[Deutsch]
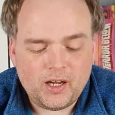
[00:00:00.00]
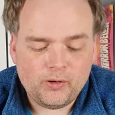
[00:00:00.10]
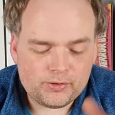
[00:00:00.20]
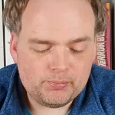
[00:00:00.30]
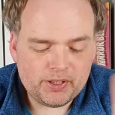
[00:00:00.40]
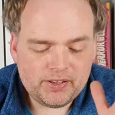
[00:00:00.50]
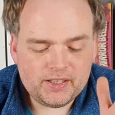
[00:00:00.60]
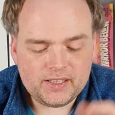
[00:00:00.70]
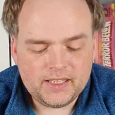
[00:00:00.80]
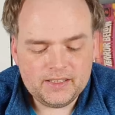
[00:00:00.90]
auch so ein
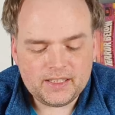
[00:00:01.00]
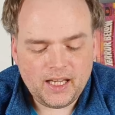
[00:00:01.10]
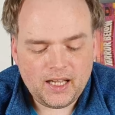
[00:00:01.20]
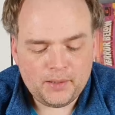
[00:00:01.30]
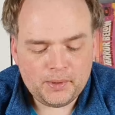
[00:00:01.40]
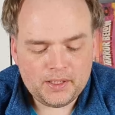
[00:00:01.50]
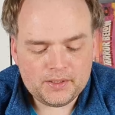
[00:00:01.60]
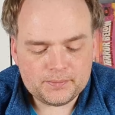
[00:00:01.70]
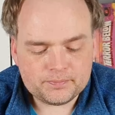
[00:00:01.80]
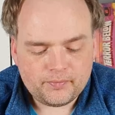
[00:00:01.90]
bisschen dahinter, aber
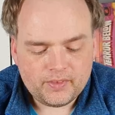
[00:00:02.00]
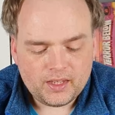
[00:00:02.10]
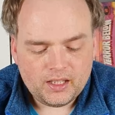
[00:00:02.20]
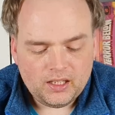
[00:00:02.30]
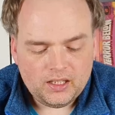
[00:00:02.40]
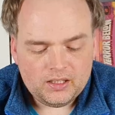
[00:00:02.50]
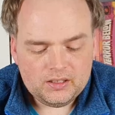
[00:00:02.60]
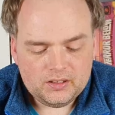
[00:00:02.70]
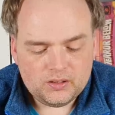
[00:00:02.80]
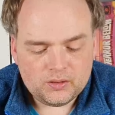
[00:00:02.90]
ähm,
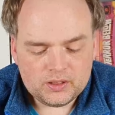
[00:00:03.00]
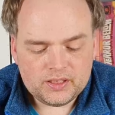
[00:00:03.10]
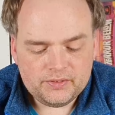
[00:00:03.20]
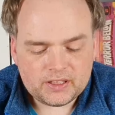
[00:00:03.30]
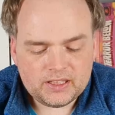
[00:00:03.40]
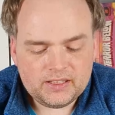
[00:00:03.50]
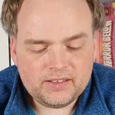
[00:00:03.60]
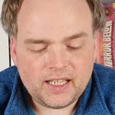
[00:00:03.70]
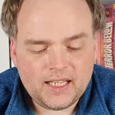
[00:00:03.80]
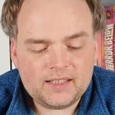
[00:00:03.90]
und die wirklich
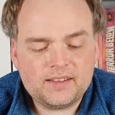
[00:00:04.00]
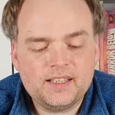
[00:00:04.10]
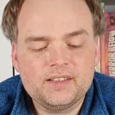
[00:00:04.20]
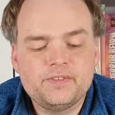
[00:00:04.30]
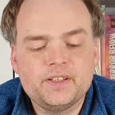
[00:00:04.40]
diese Hard Science